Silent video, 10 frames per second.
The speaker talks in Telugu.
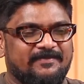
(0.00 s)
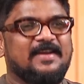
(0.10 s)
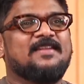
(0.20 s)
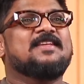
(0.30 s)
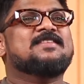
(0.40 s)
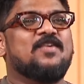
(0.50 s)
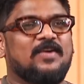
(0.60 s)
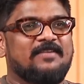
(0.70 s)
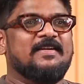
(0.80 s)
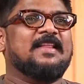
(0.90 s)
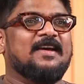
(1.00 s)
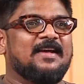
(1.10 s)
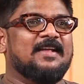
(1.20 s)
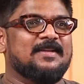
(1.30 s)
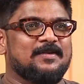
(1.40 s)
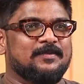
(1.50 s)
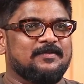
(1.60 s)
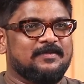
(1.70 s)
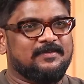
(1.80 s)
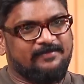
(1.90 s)
వీళ్ళు తీసుకోవట్లే వాళ్ళ దగ్గర కథలు
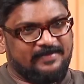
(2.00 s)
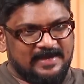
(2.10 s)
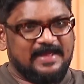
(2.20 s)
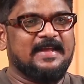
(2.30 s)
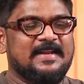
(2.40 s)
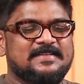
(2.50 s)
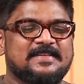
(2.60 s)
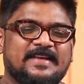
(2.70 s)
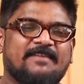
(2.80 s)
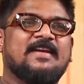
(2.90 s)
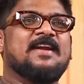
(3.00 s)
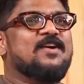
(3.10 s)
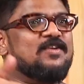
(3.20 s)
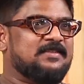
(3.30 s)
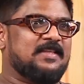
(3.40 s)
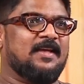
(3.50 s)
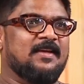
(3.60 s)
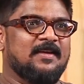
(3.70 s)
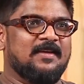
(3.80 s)
వీళ్ళు ఎంకరేజ్ చేస్తే అవన్నీ వస్తాయి